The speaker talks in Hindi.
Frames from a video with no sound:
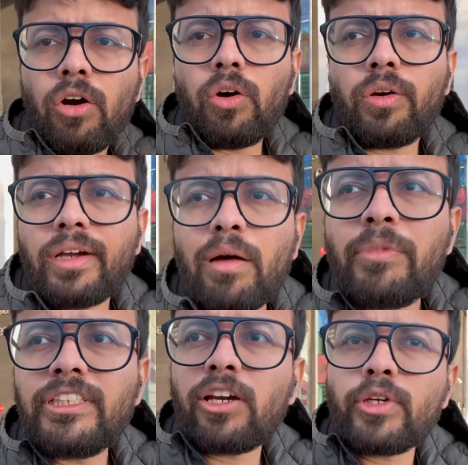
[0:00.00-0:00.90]
और अब
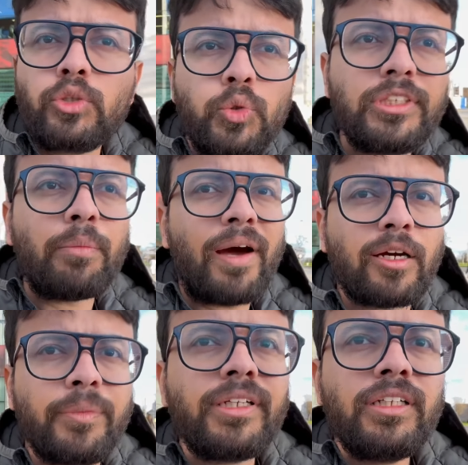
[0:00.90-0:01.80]
मैं जा रहा हूँ एक दूसरे
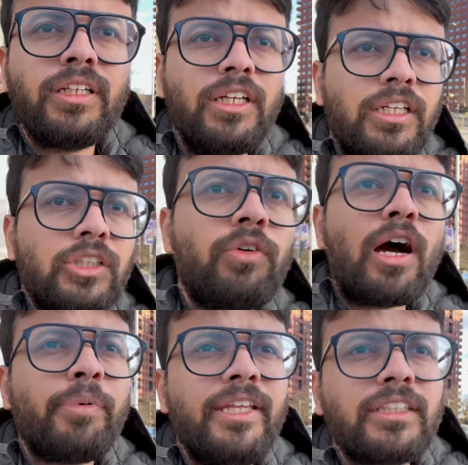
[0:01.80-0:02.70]
पार्क में तो
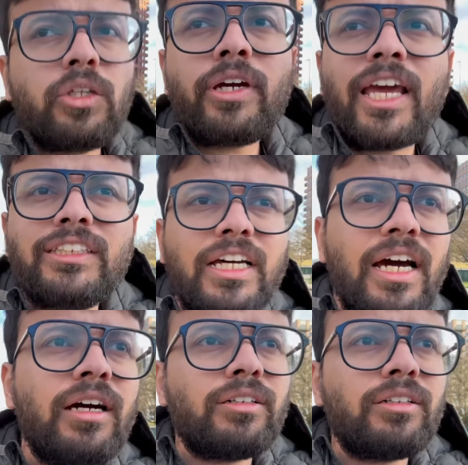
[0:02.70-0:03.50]
वहाँ पे देखता हूँ कैसा